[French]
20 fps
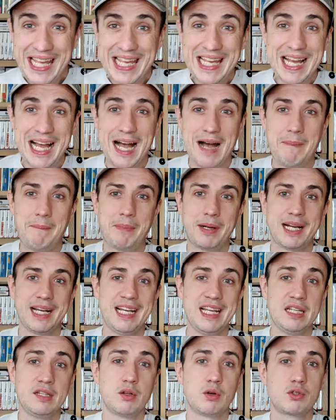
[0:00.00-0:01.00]
Et
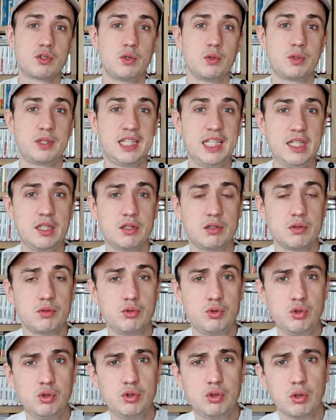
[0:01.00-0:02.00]
après, dans ce kit
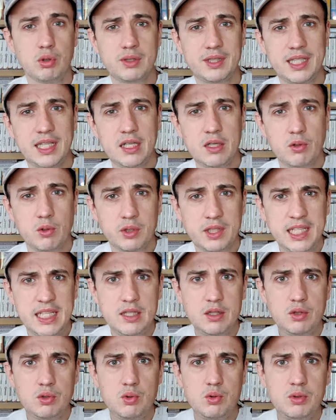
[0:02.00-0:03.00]
du toqué, le
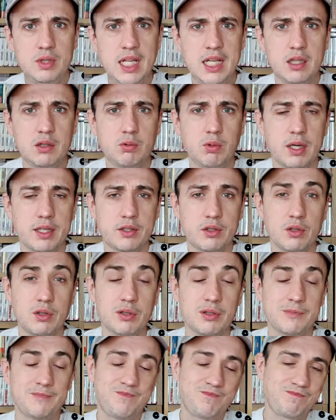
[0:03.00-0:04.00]
kit du
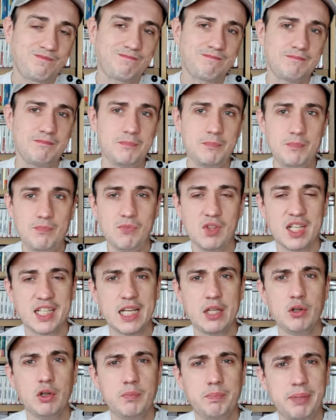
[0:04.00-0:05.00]
nettoyeur,
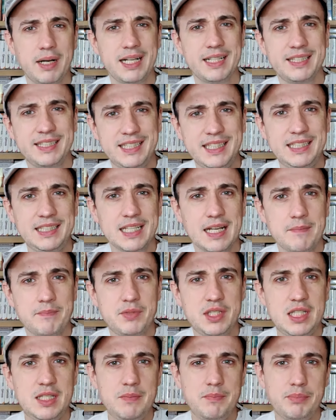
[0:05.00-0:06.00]
il y a une autre pratique un
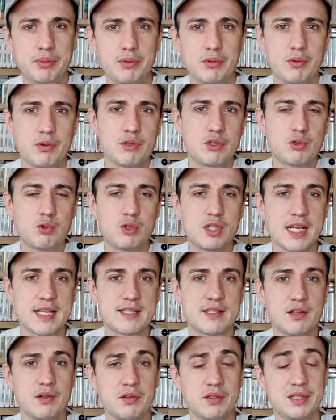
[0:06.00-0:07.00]
petit peu
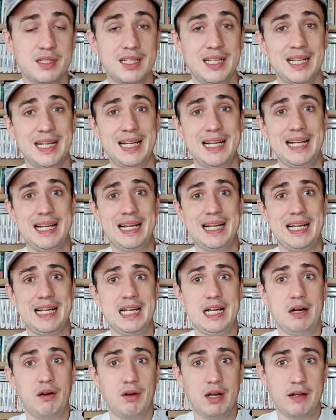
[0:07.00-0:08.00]
sous-jacente
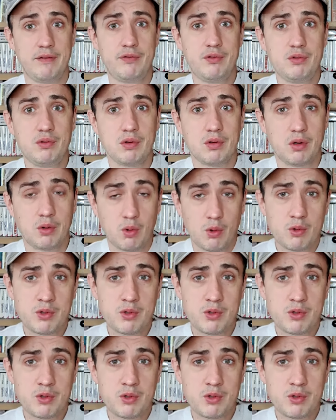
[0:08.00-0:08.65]
on l'a vu euh,